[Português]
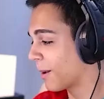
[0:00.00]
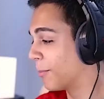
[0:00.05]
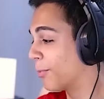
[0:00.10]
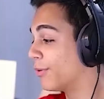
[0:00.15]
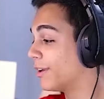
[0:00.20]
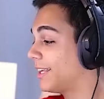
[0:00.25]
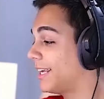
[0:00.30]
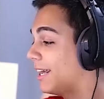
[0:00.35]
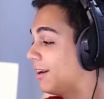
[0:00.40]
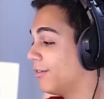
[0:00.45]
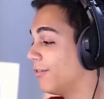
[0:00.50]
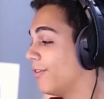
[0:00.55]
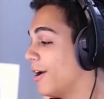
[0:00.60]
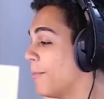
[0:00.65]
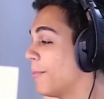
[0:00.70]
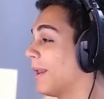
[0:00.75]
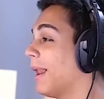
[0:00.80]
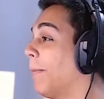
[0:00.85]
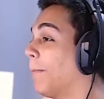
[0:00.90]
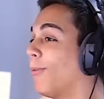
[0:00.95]
Por que não
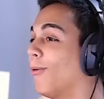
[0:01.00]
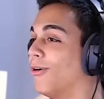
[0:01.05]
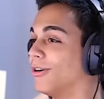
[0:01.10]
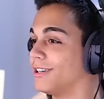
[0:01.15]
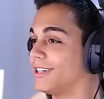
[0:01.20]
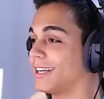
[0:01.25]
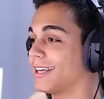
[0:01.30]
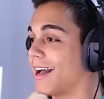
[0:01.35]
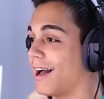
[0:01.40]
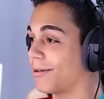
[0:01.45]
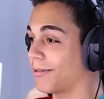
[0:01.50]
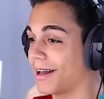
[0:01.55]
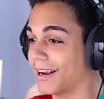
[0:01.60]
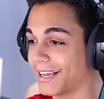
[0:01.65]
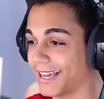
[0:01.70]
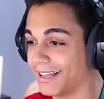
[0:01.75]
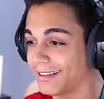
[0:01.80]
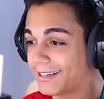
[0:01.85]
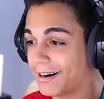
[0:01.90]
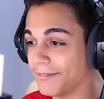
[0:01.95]
veio pela ponte, cara? O cara
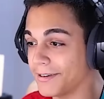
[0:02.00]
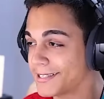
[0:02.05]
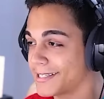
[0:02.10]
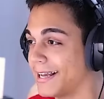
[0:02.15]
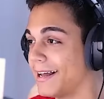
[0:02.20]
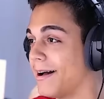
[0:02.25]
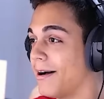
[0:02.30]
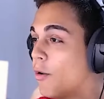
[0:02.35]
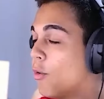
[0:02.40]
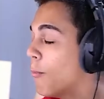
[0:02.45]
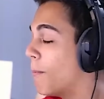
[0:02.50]
quer atravessar o